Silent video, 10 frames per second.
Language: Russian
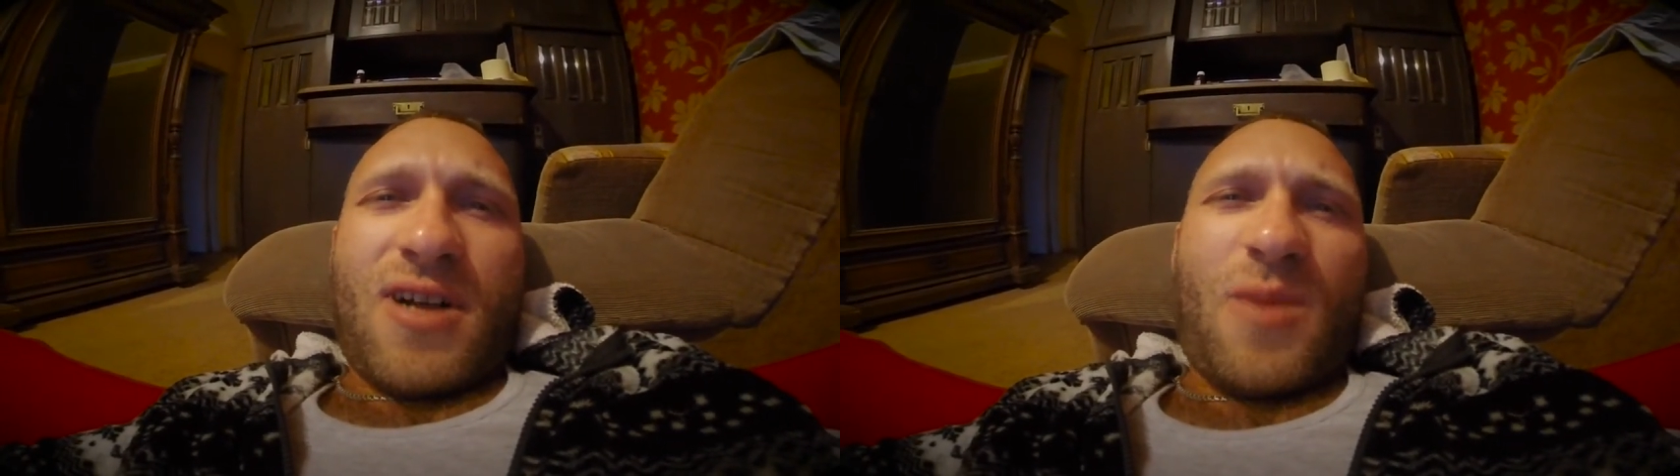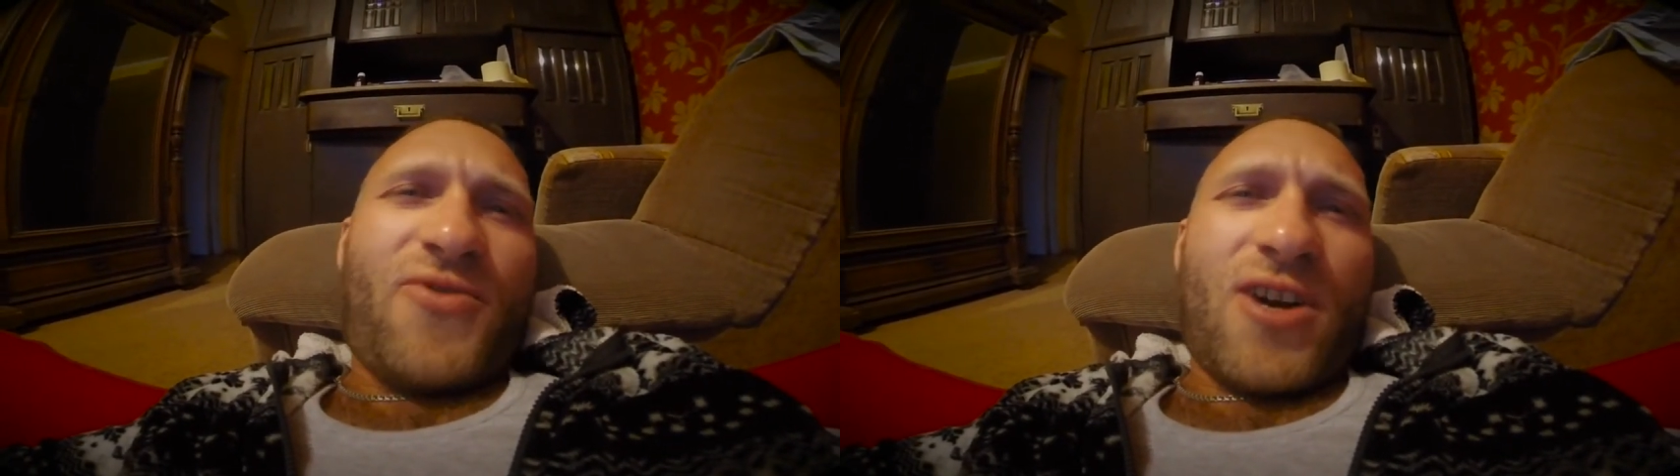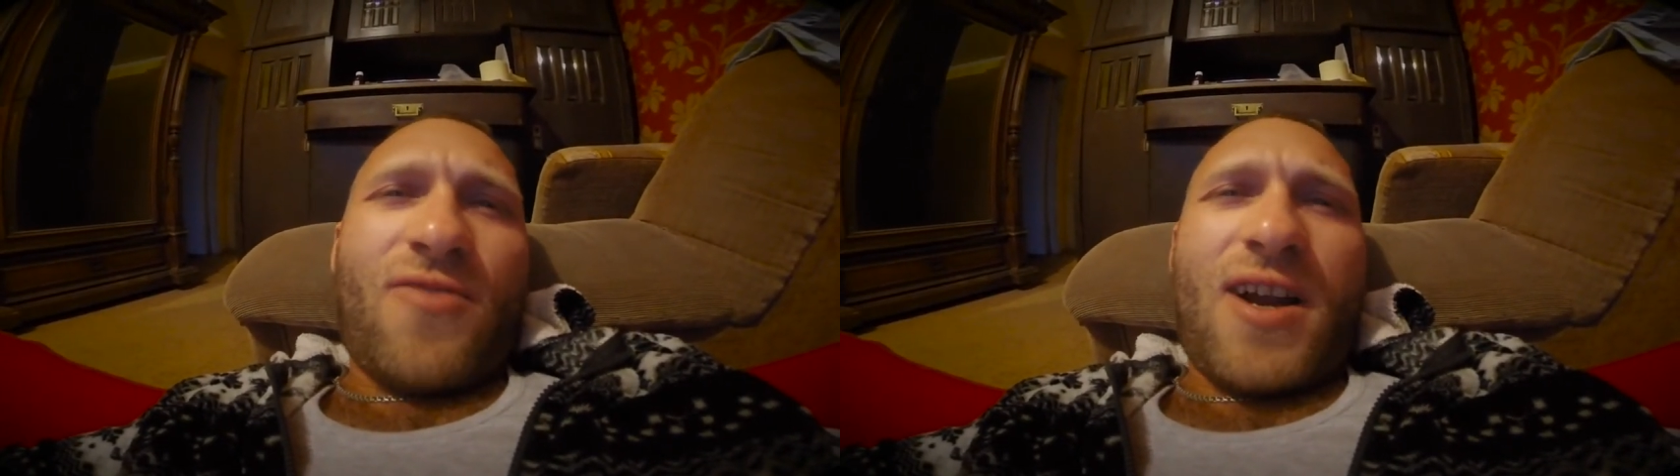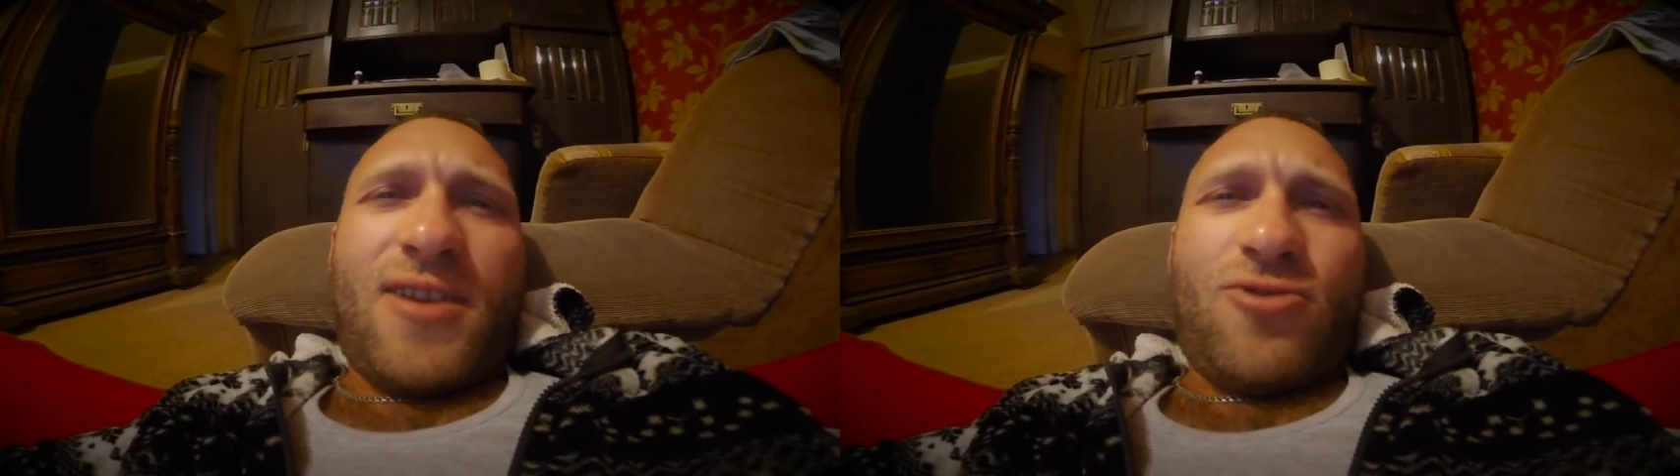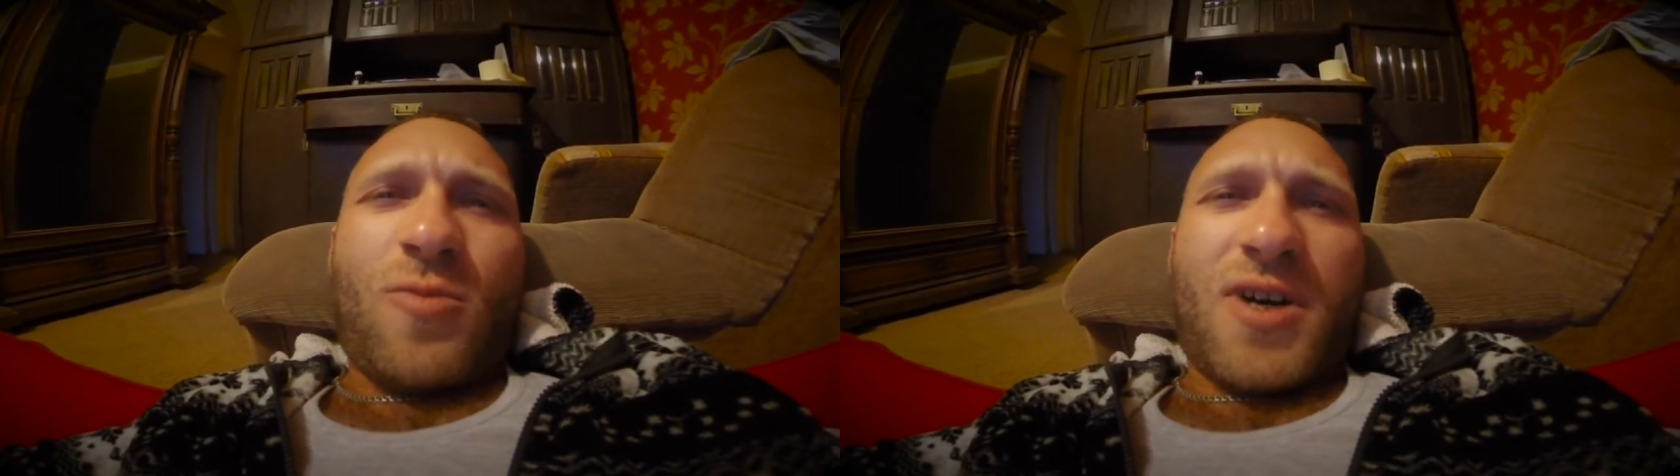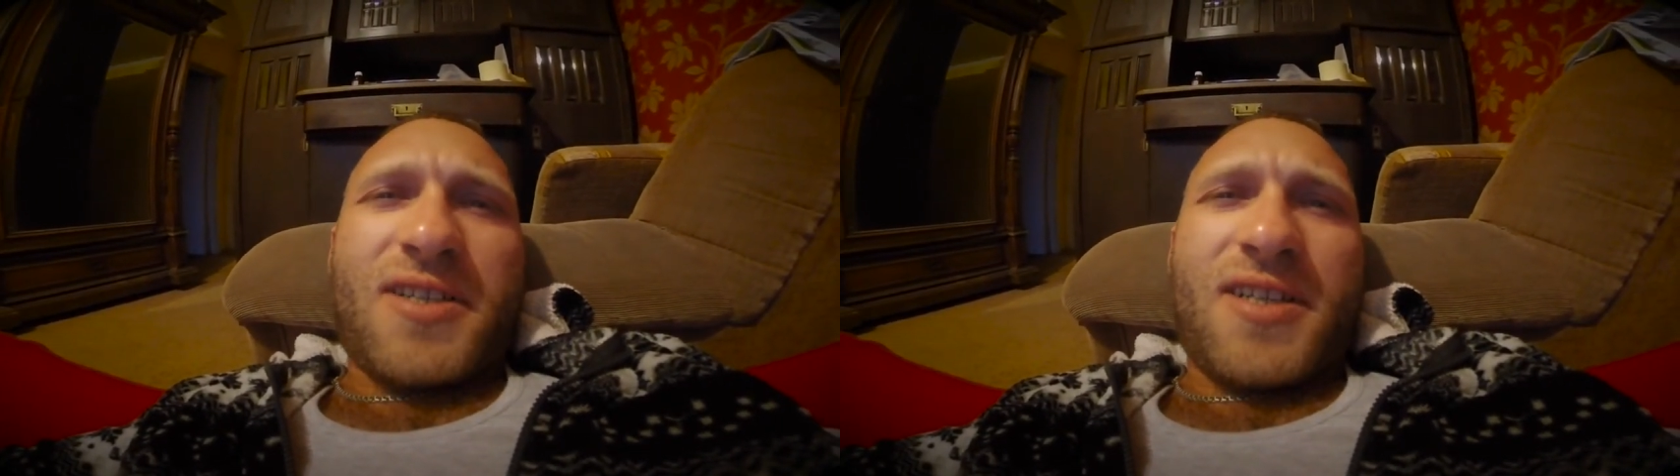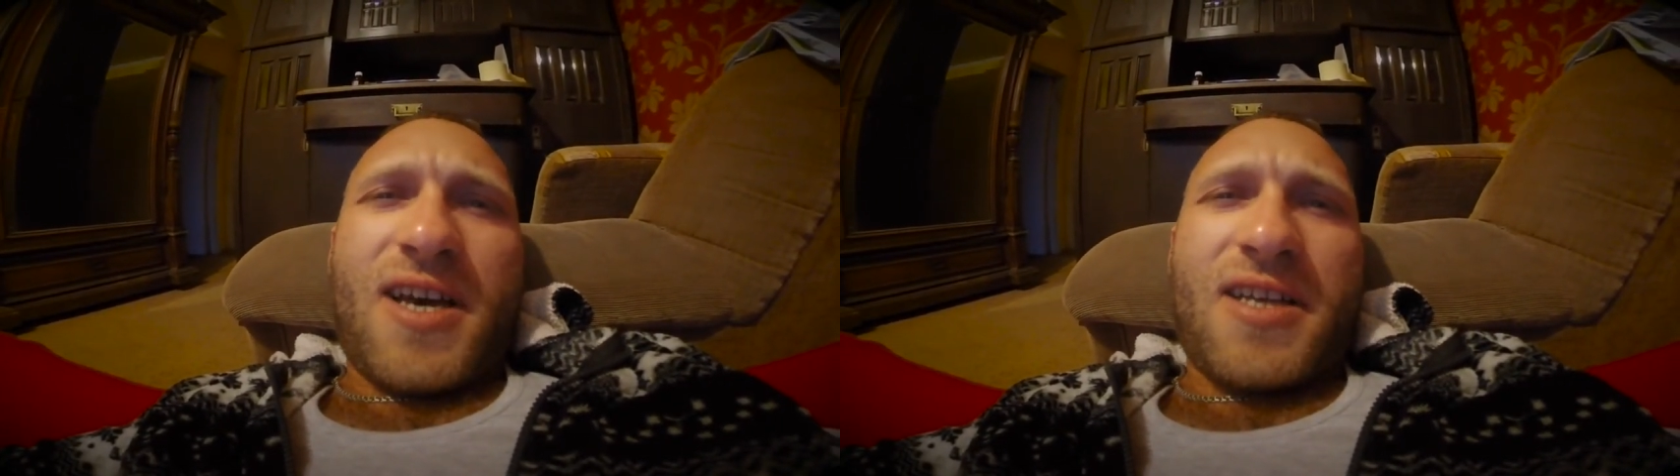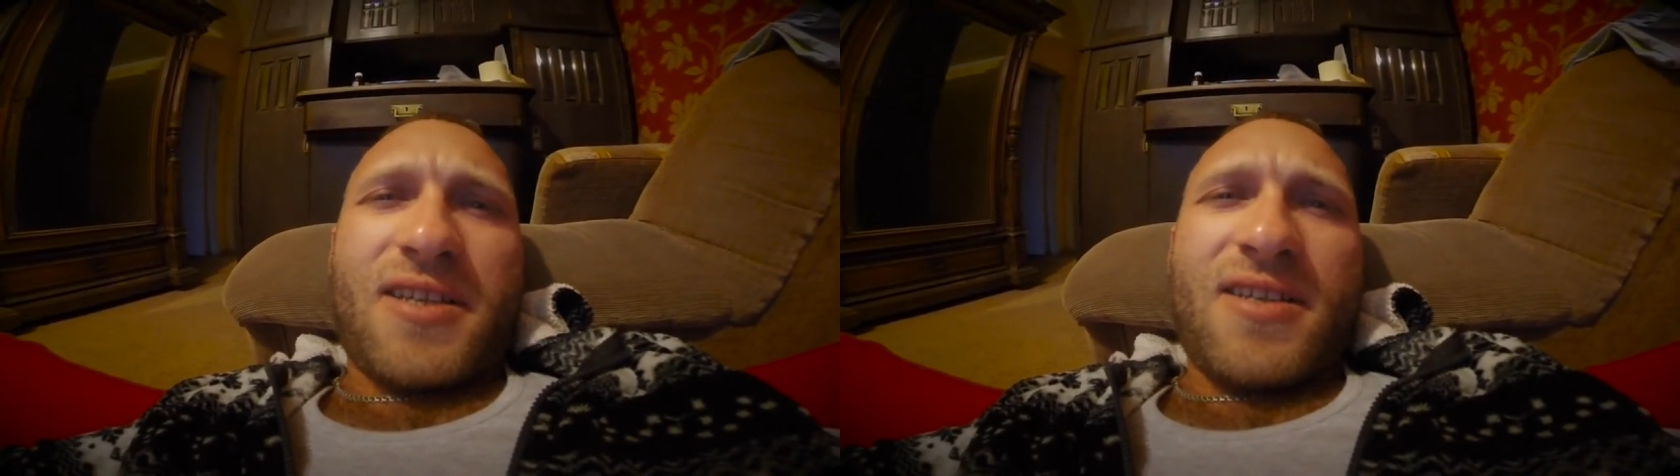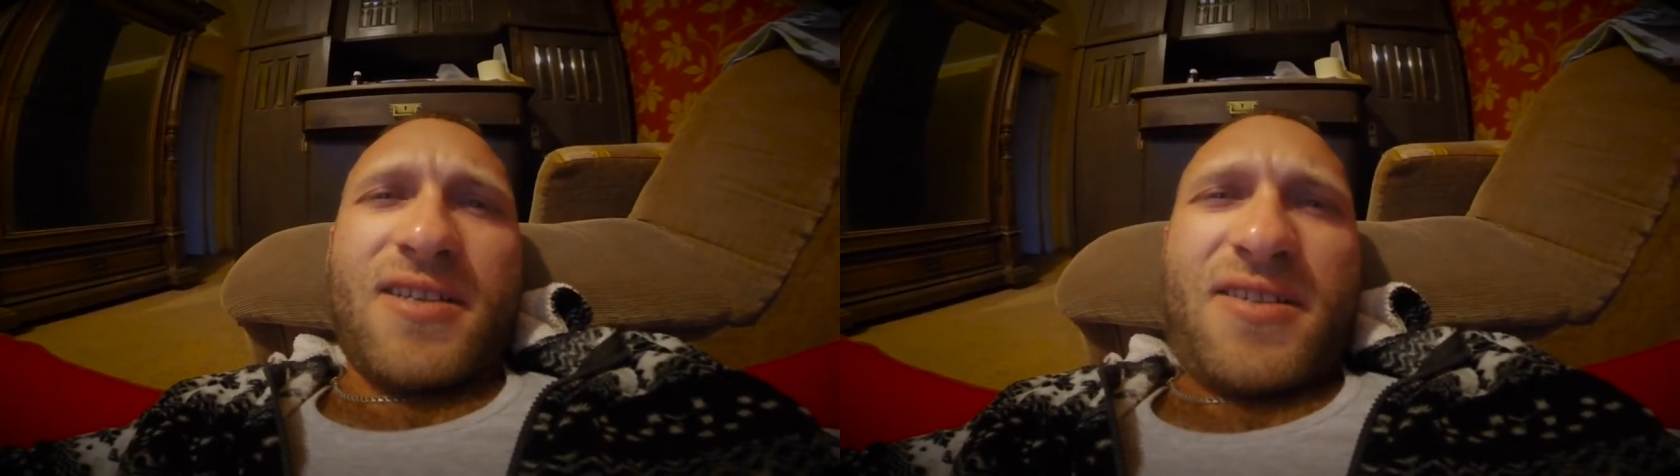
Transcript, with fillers: Обворовали дом хозяина.